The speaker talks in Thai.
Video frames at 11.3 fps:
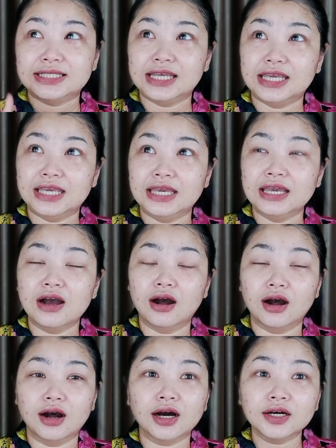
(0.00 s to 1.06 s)
สีเอ่
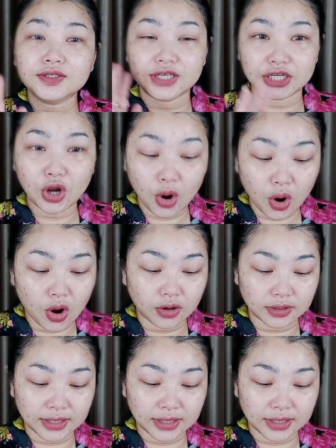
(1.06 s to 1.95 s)
อสีทอง